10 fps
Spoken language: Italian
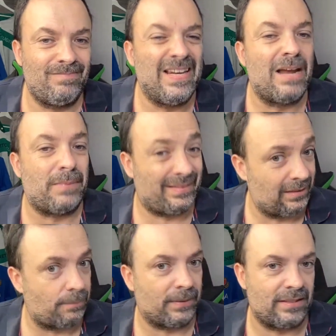la
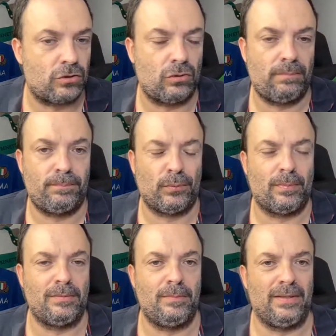mattina presto,
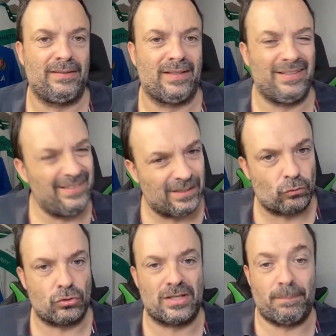probabilmente gli
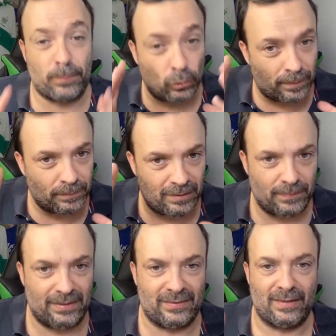costa,
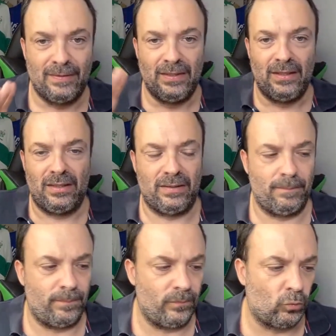probabilmente.
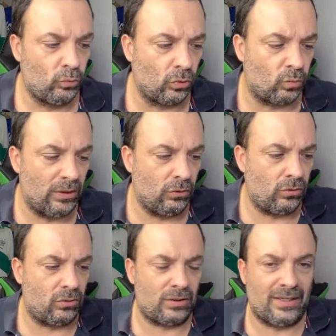Um, tutto
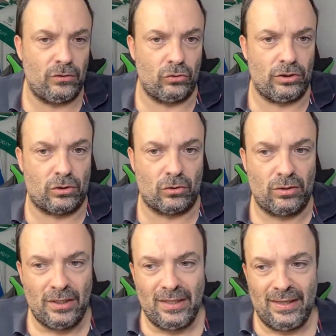quello che io
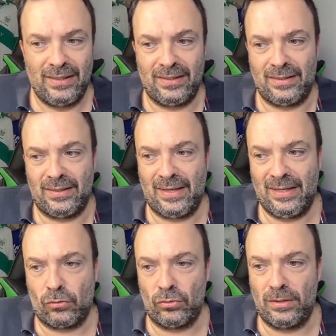dico eh,
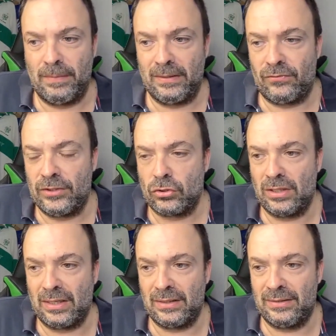è con il beneficio
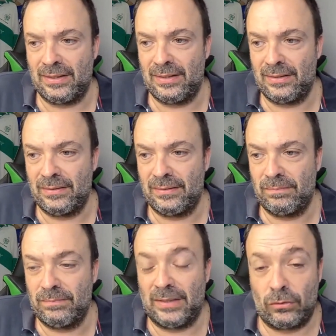del, del,
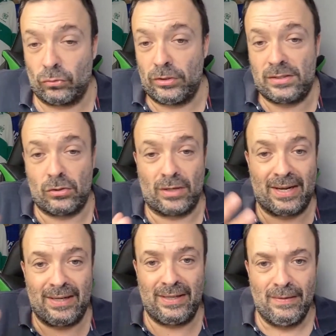del,
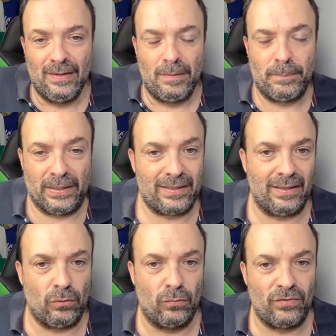condizionale,
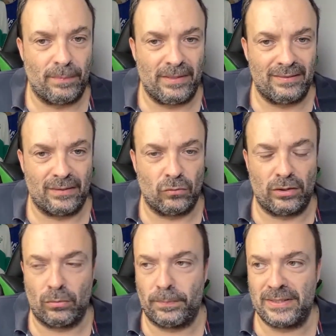perché ovviamente non
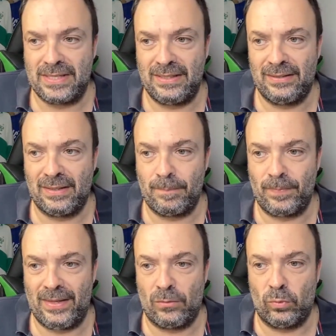ero presente
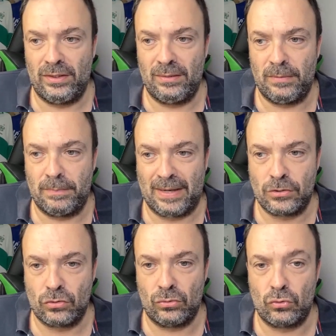e quindi mi
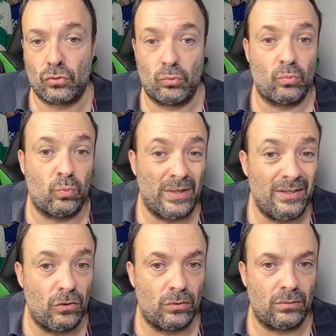baso su
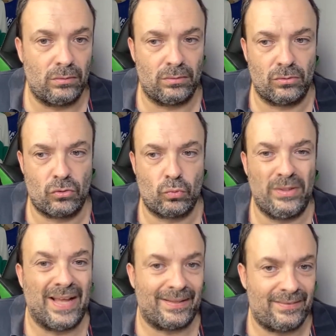quello, uh, sui
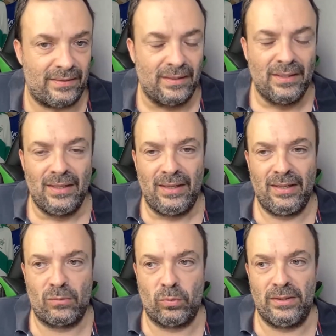dati
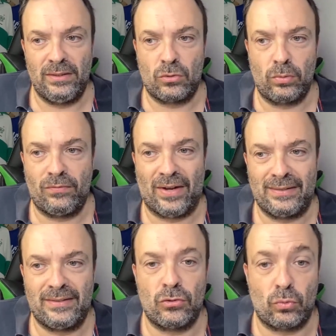e quindi sui
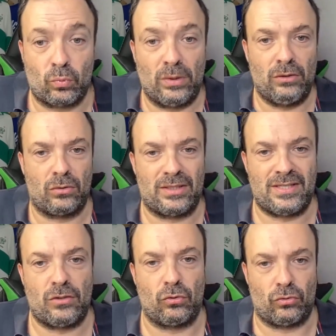fatti, su quello che
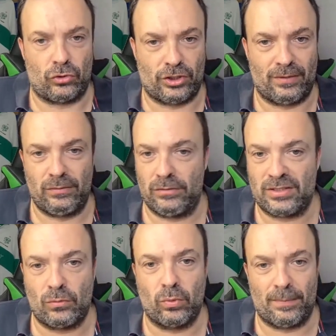si conosce.
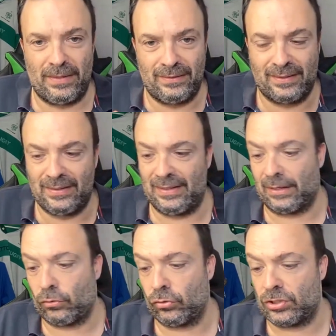Sicuramente la
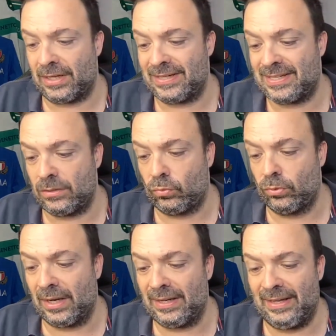cosa
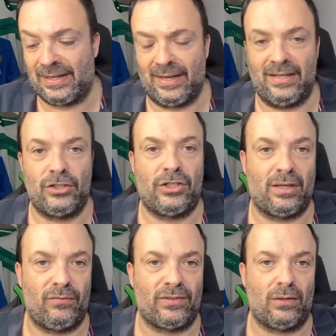sicura è che
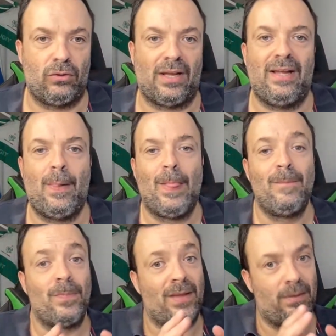Sheriff Traoré
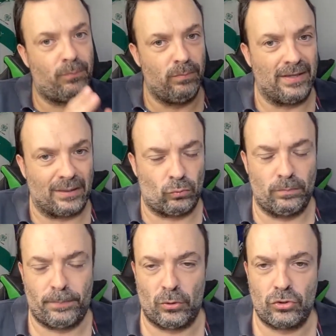ha pubblicato
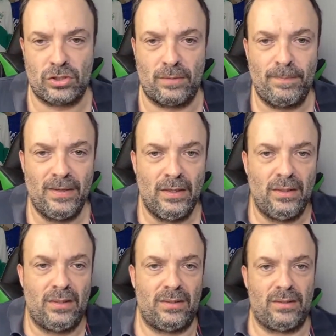un post
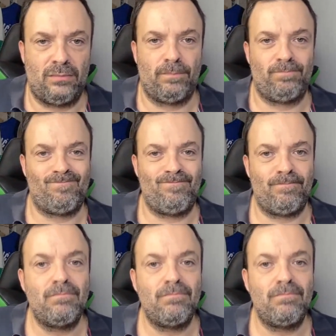um,